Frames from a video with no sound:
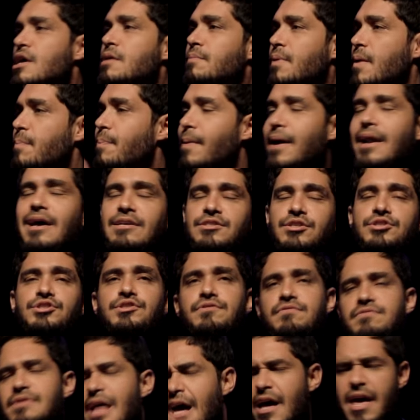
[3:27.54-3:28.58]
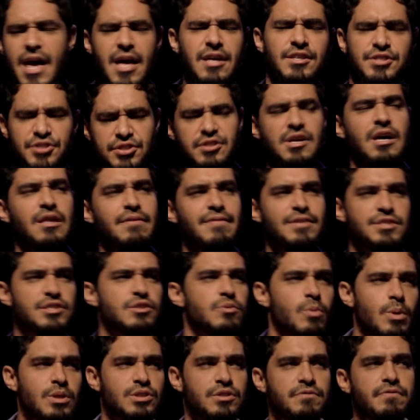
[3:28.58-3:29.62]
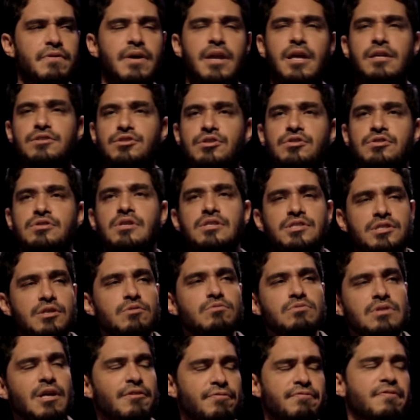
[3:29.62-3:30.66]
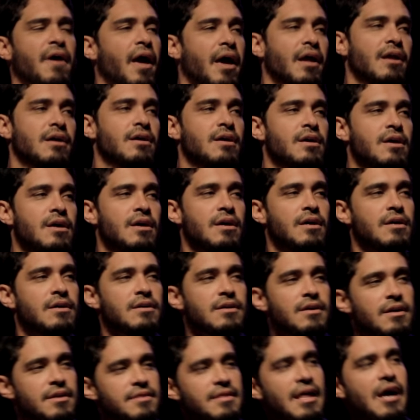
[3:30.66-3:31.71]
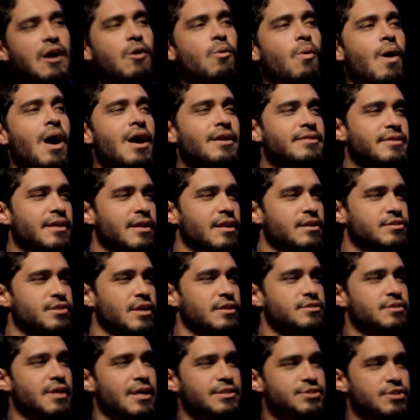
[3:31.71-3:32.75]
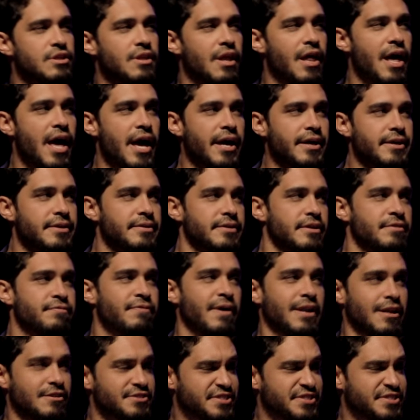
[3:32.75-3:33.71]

preparar as atividades. É, esse ano vai ser um ano diferente. Isso na segunda-feira. Na quarta, ela já está de leg e falando: